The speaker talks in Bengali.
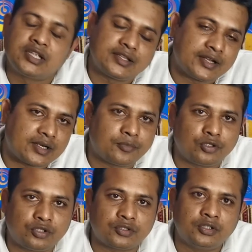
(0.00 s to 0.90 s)
যে যেটা
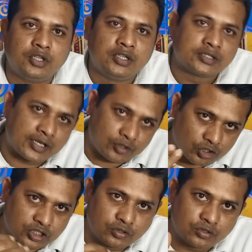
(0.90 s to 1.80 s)
বলতো তার
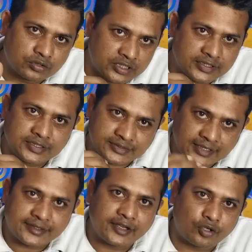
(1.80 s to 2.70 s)
কথাগুলো সে যে
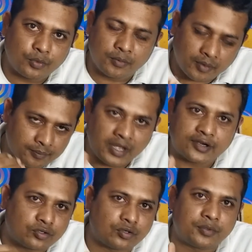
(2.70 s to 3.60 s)
যাচাই করবে বা
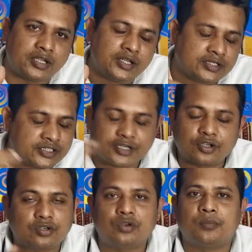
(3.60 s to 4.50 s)
মার্ক করবে সে
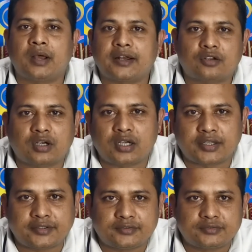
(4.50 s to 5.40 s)
কখনো মার্ক করে
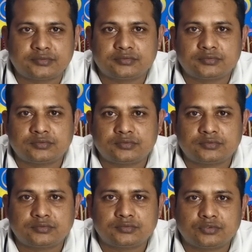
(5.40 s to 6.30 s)
নাই
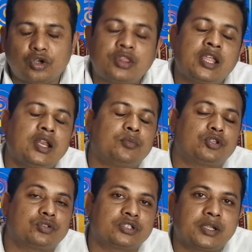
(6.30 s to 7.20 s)
অন্ধের
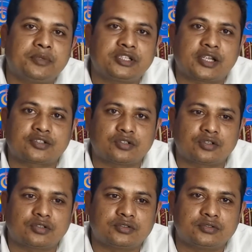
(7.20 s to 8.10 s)
মতন সে বিশ্বাস
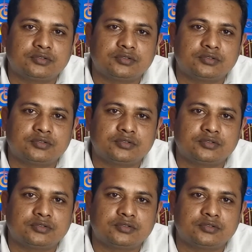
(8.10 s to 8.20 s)
করতো